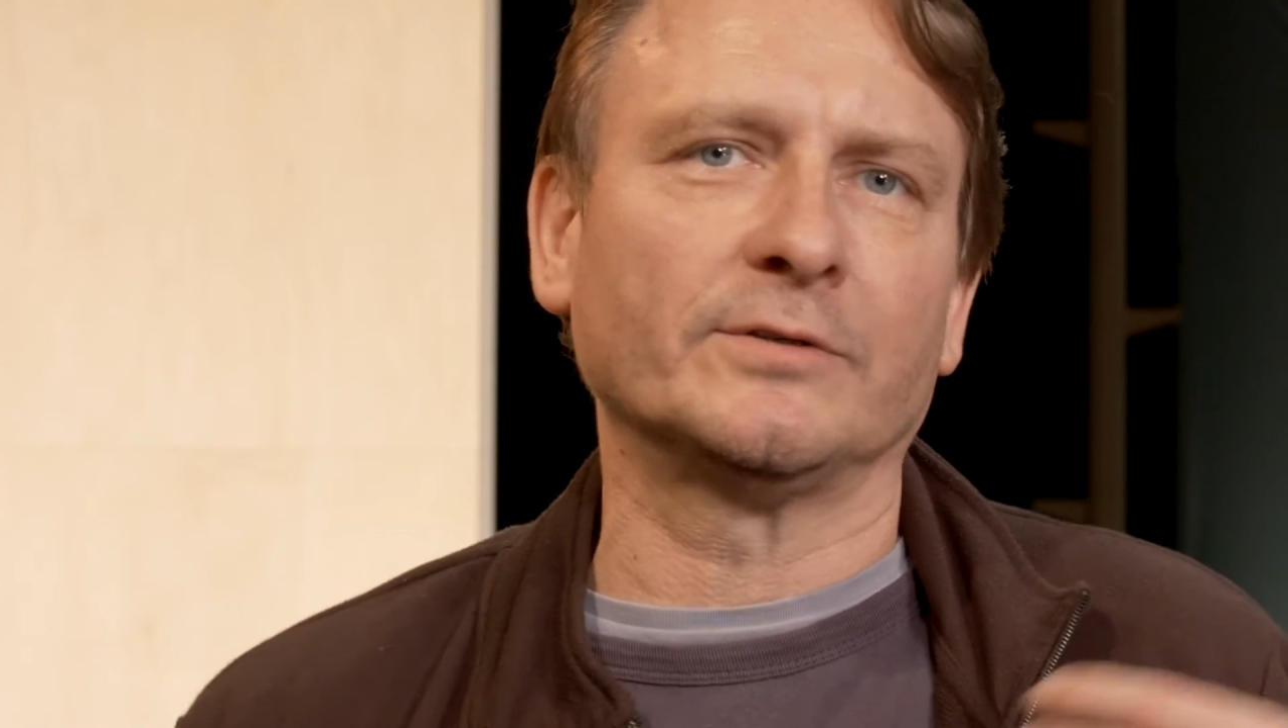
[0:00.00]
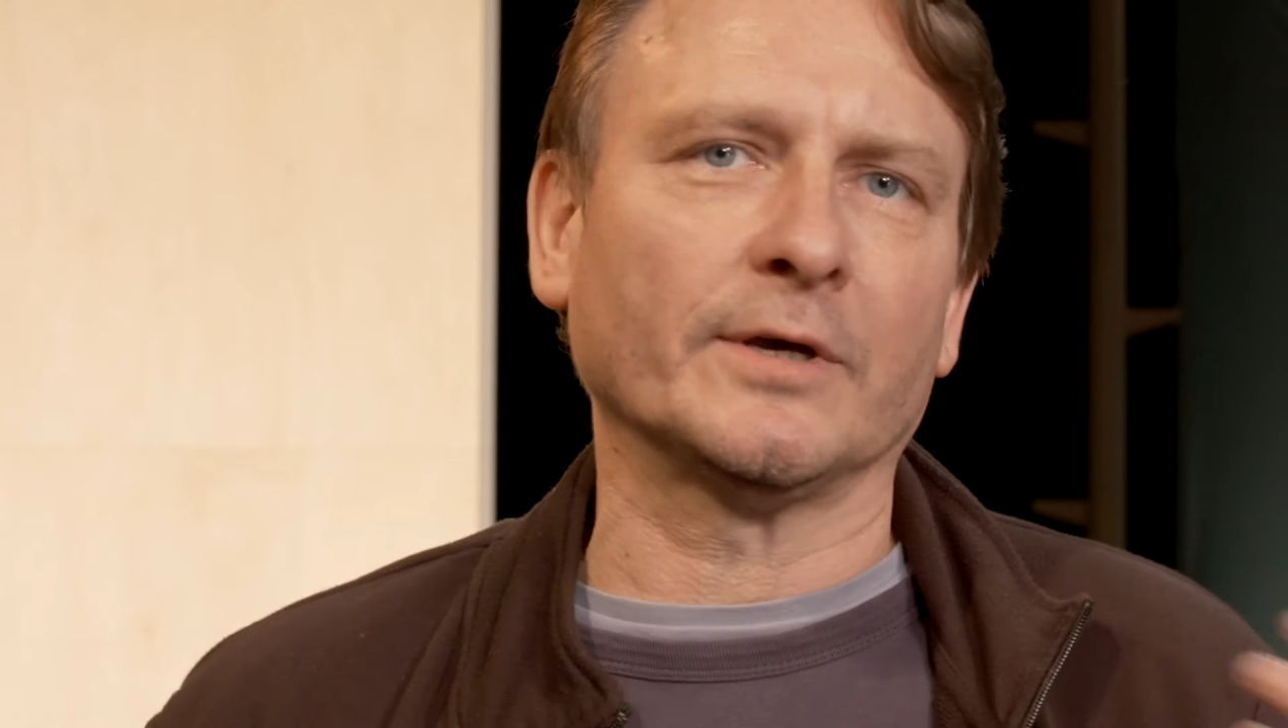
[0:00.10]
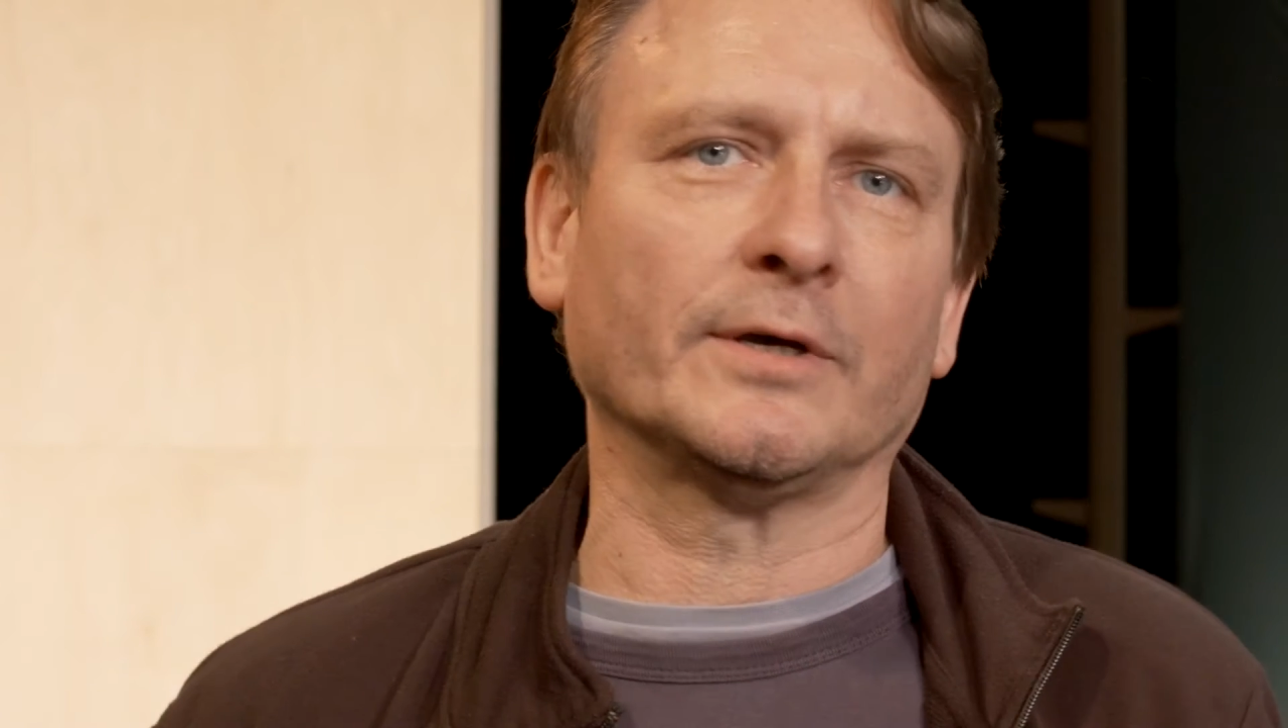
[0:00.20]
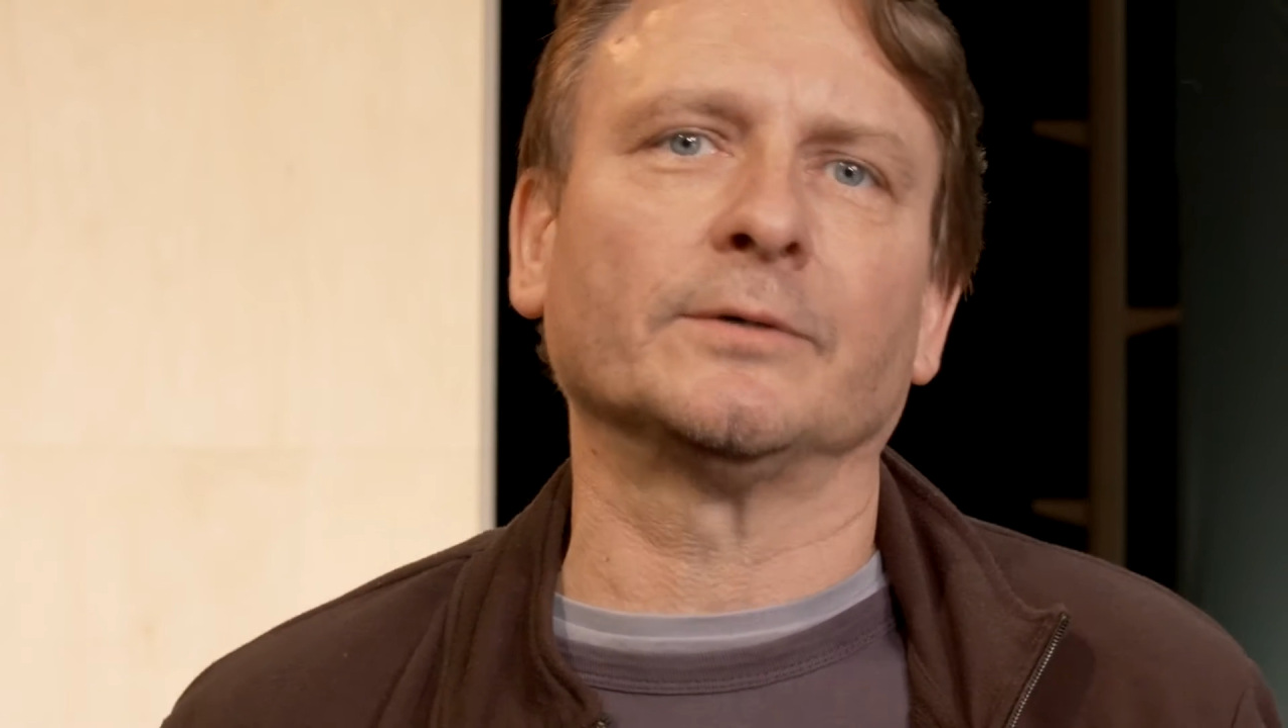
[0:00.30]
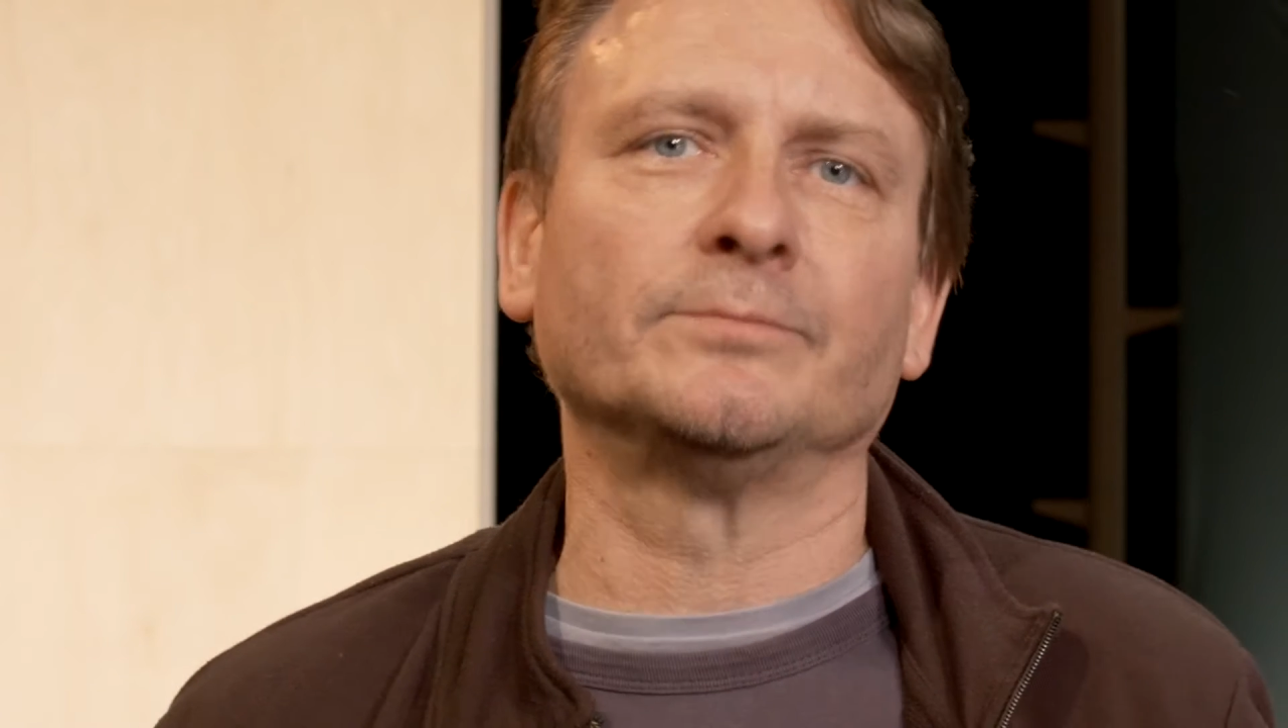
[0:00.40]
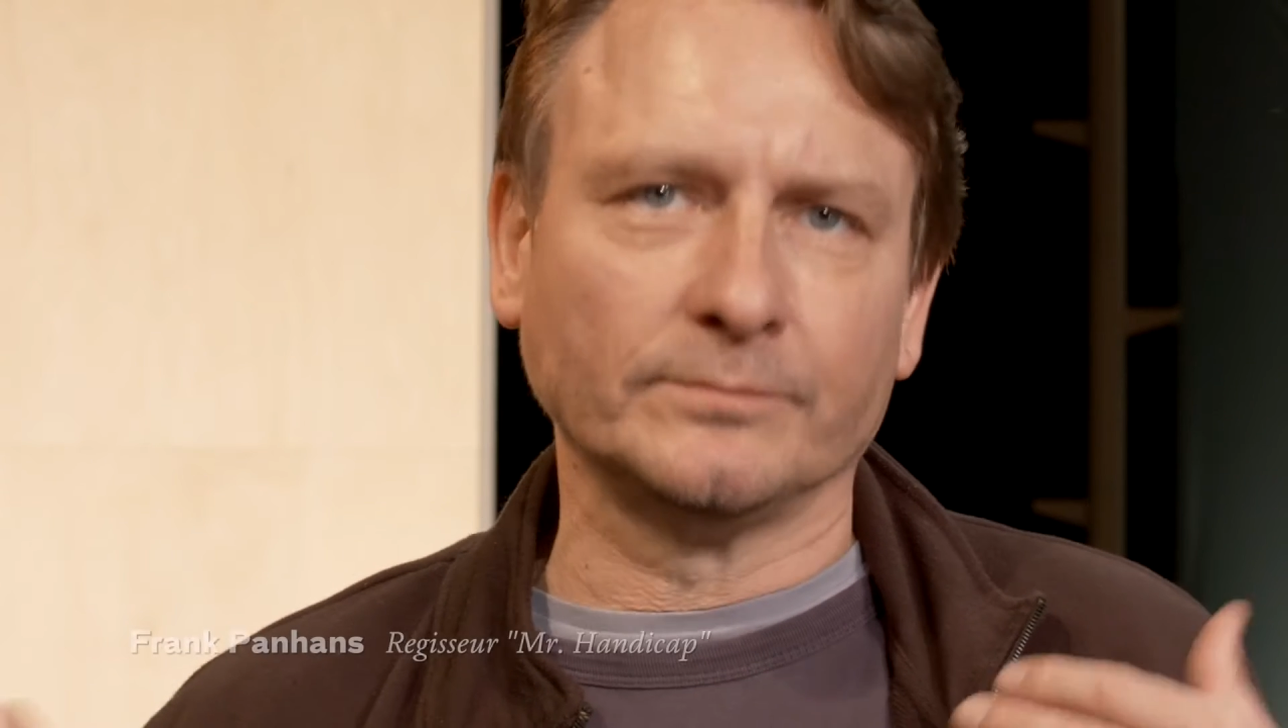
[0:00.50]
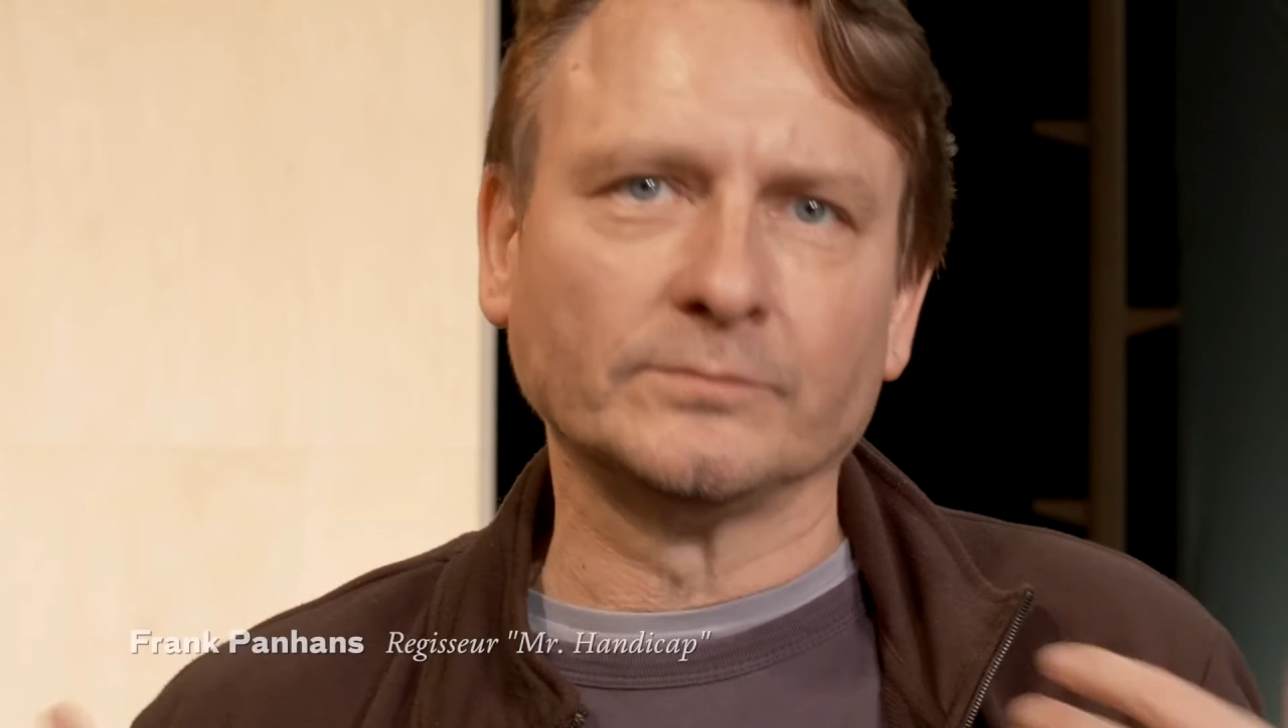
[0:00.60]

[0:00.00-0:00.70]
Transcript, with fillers: der